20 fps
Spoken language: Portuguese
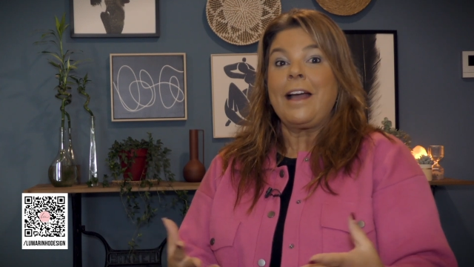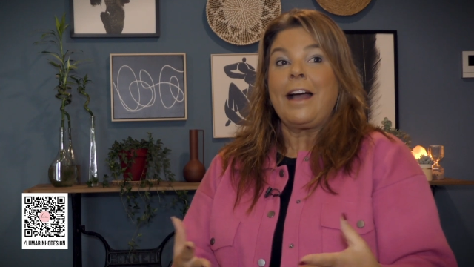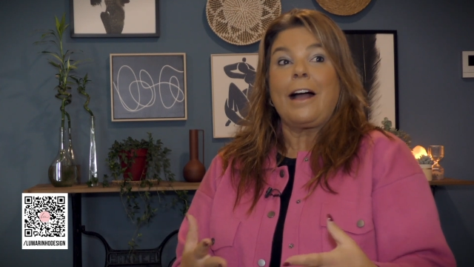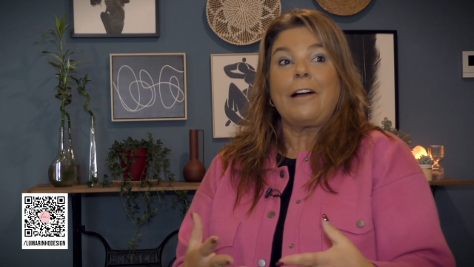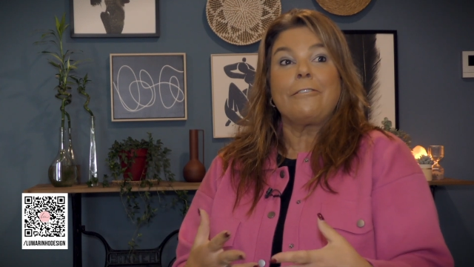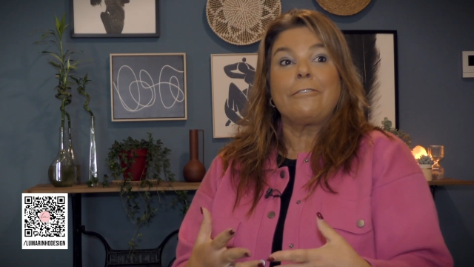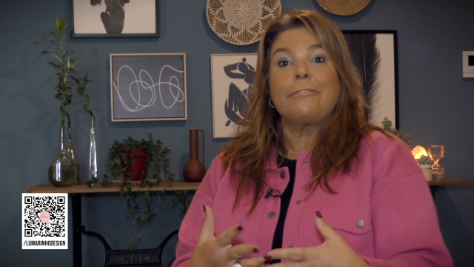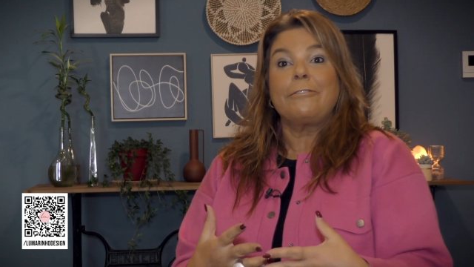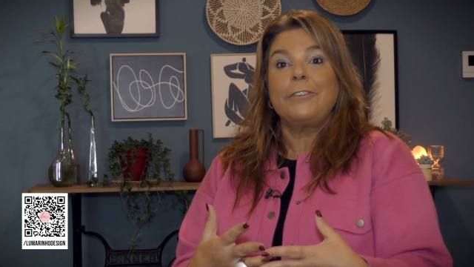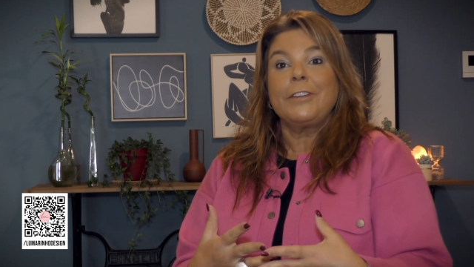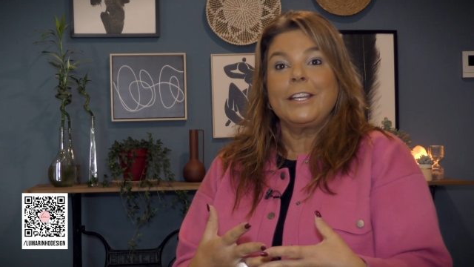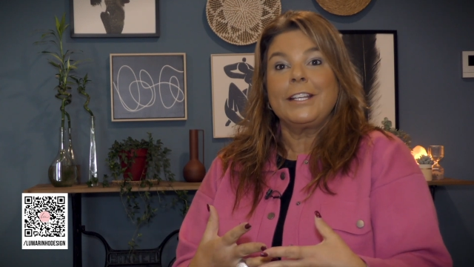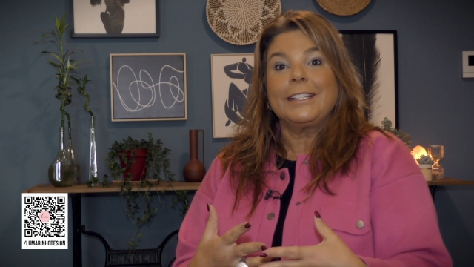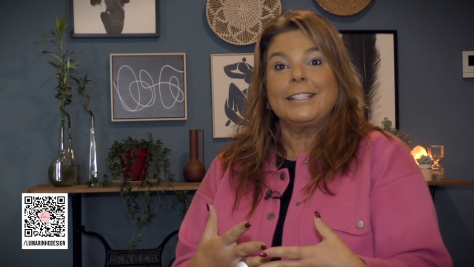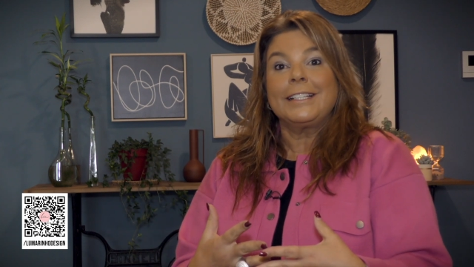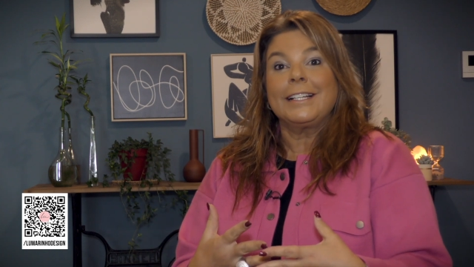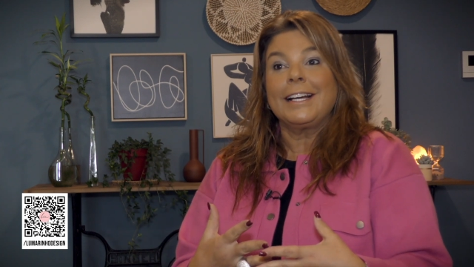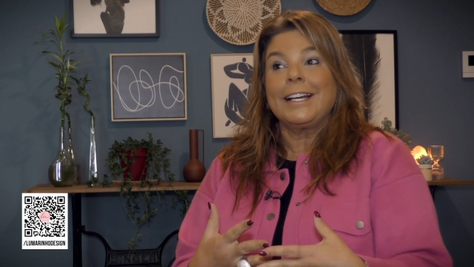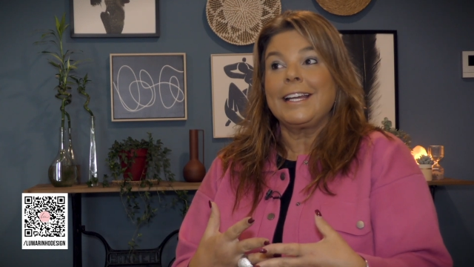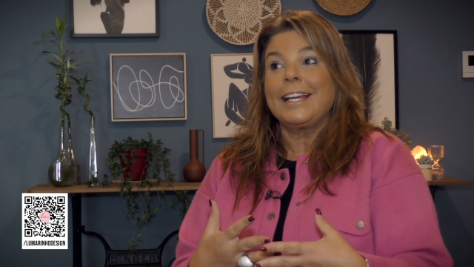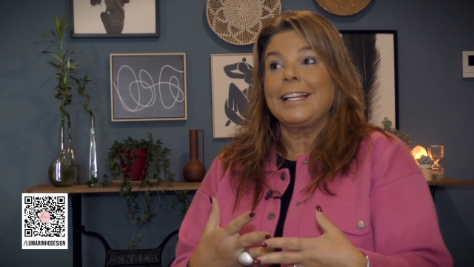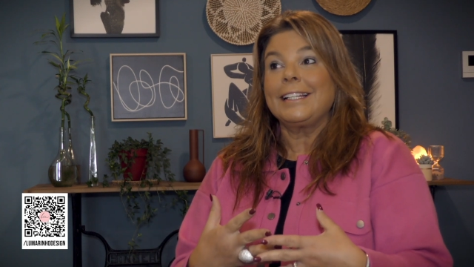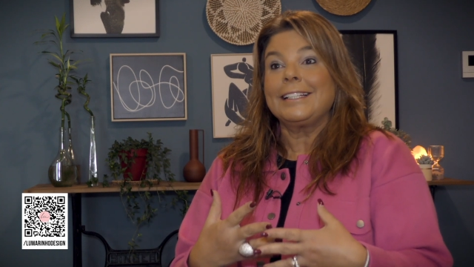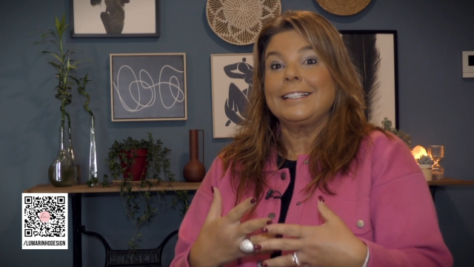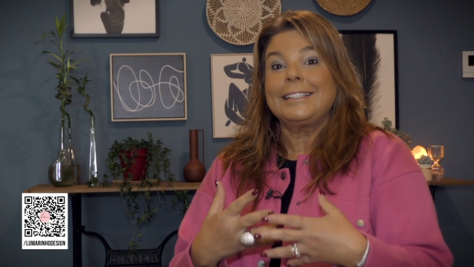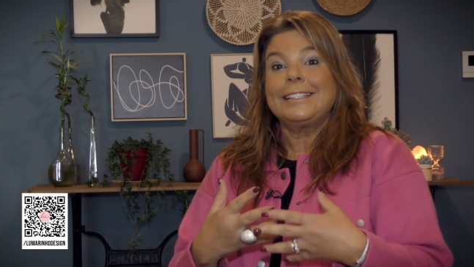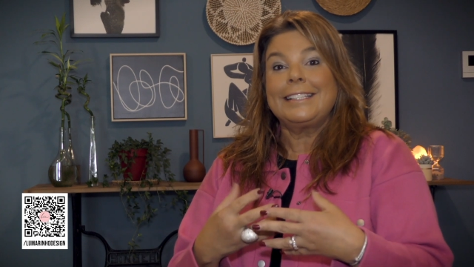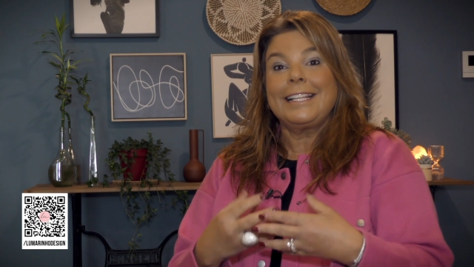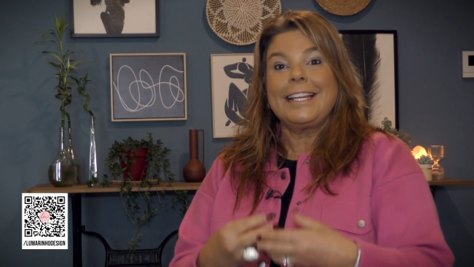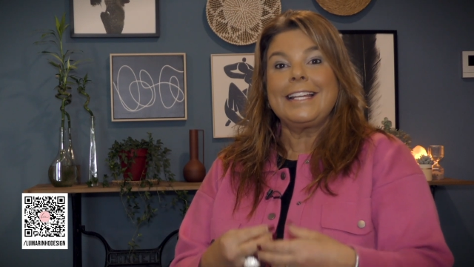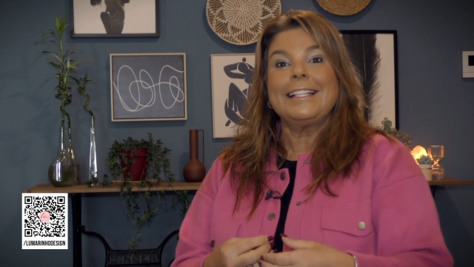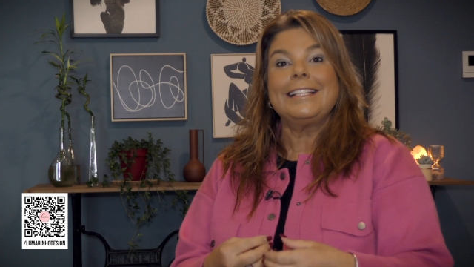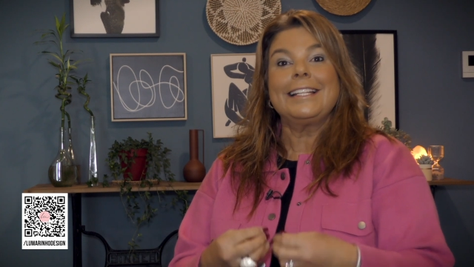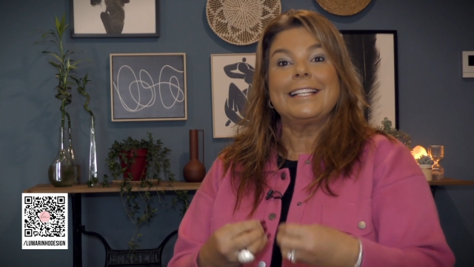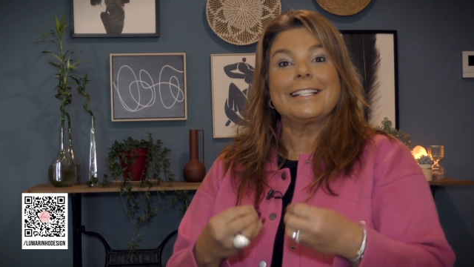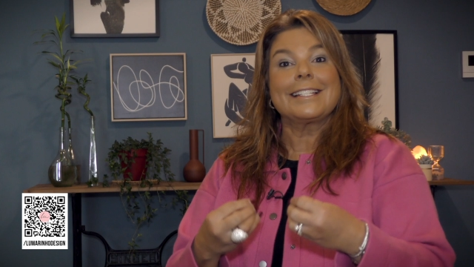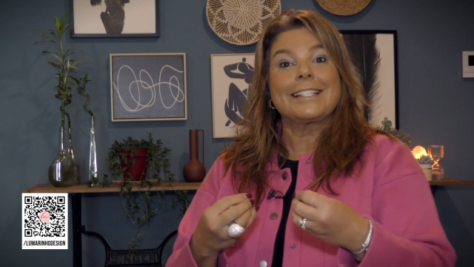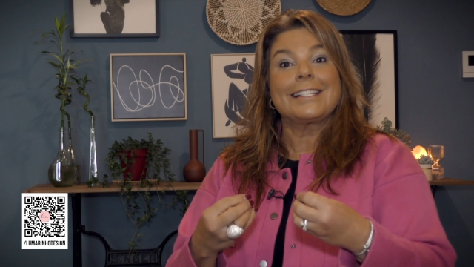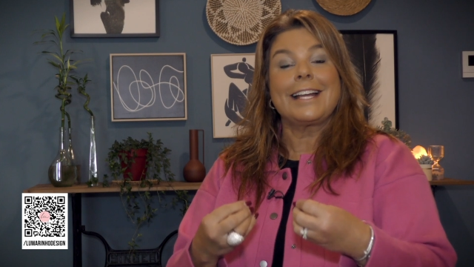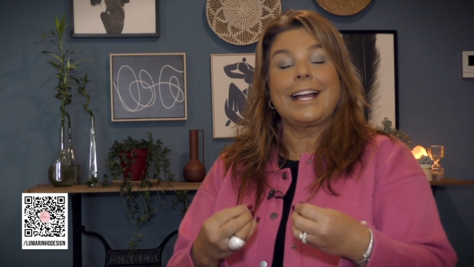A vida, ela tem
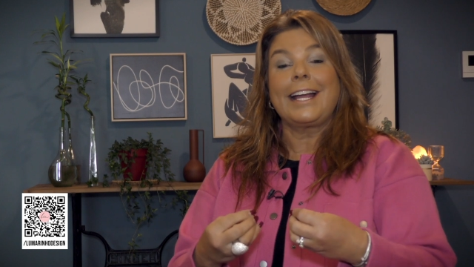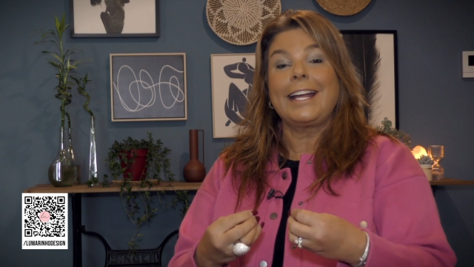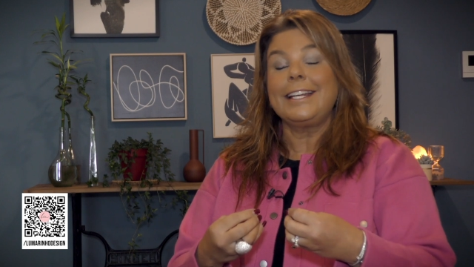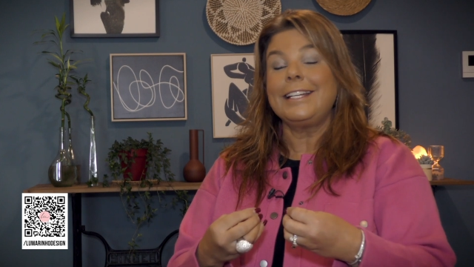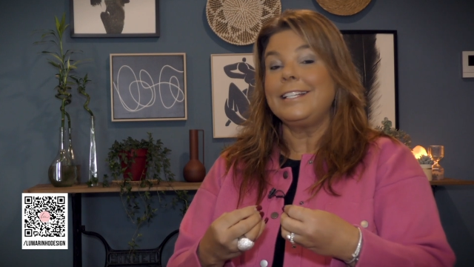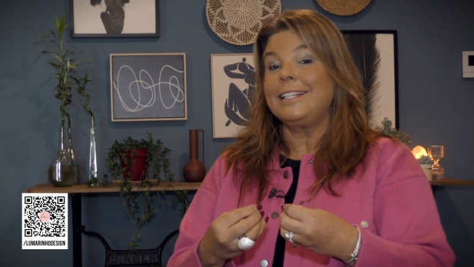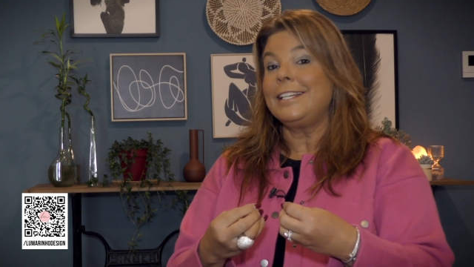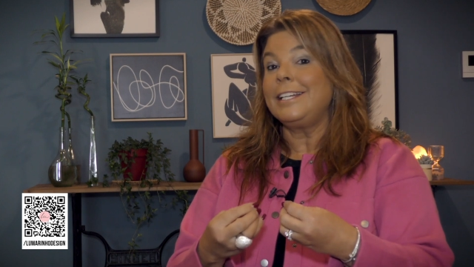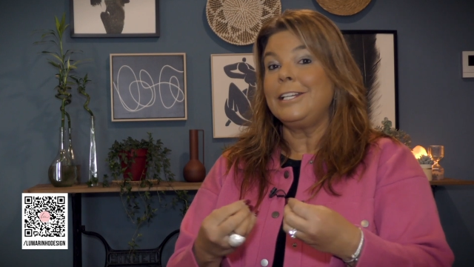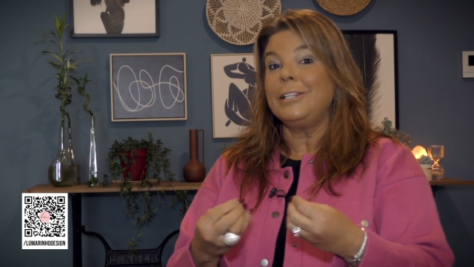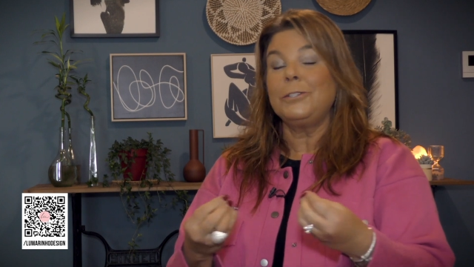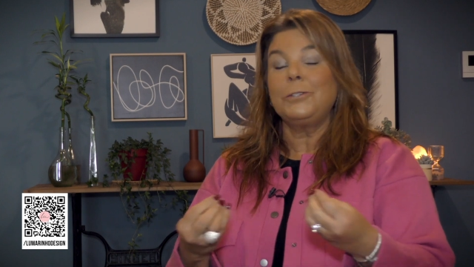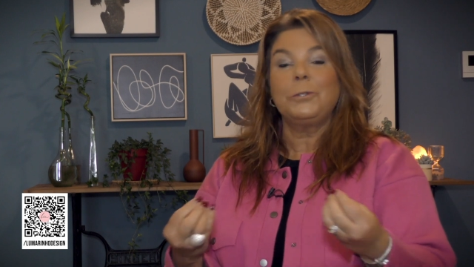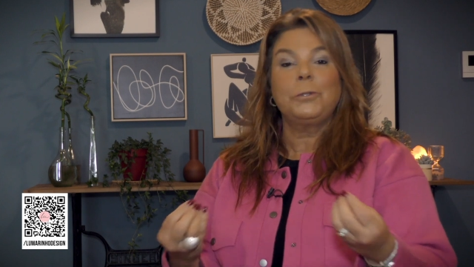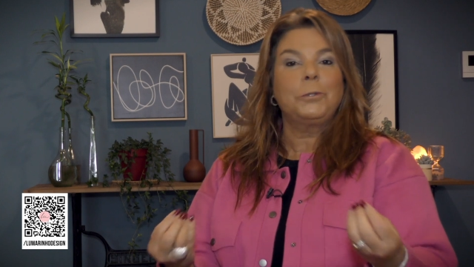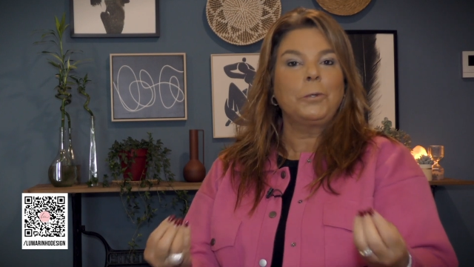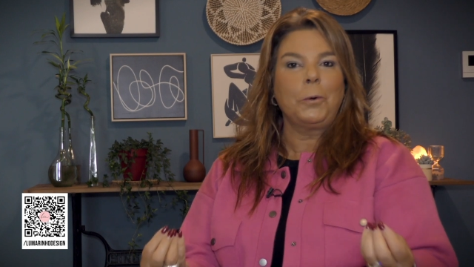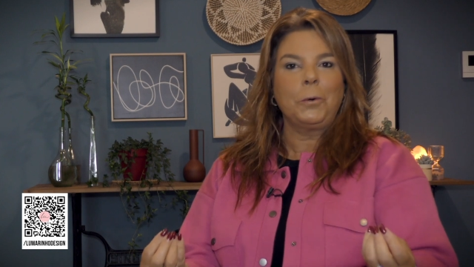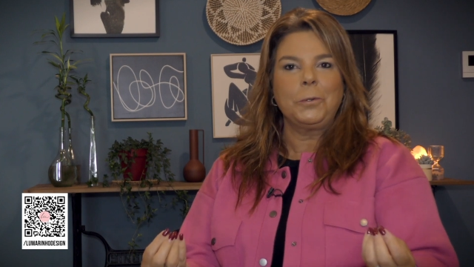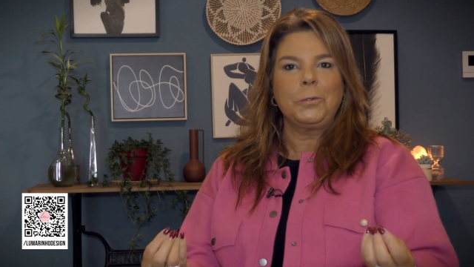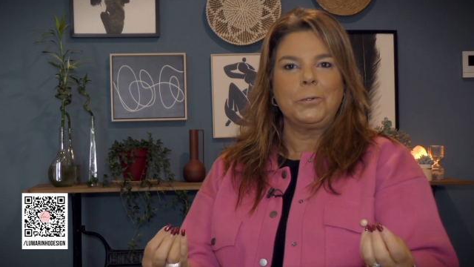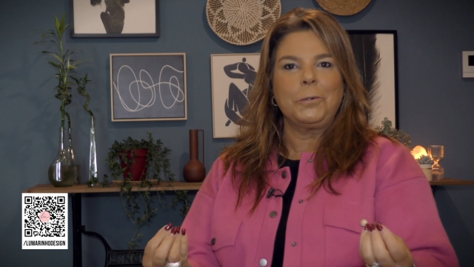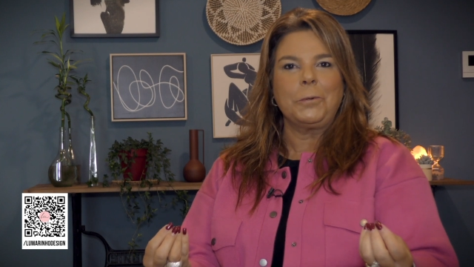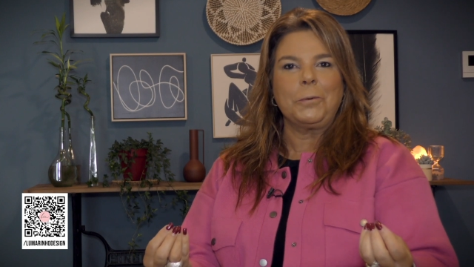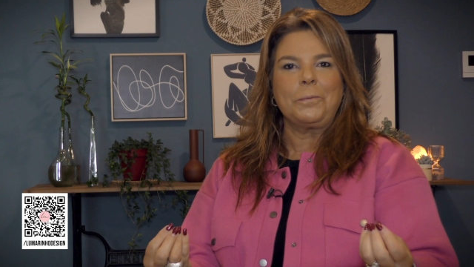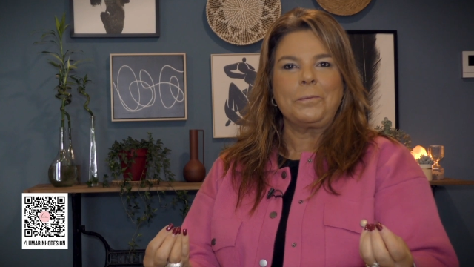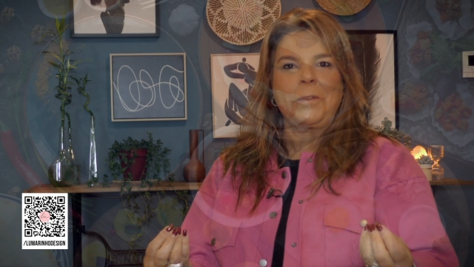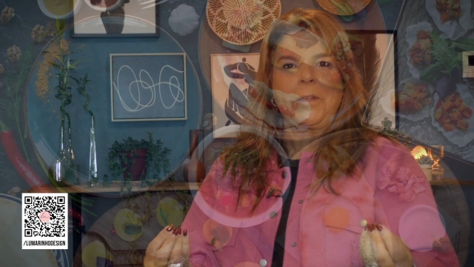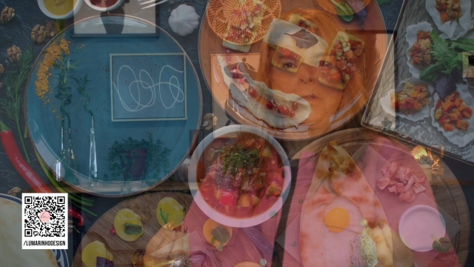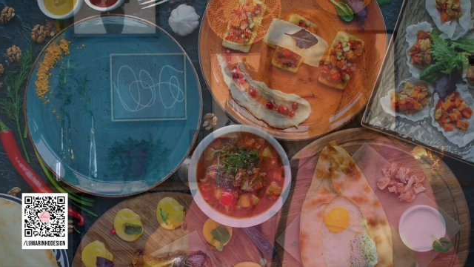design em tudo.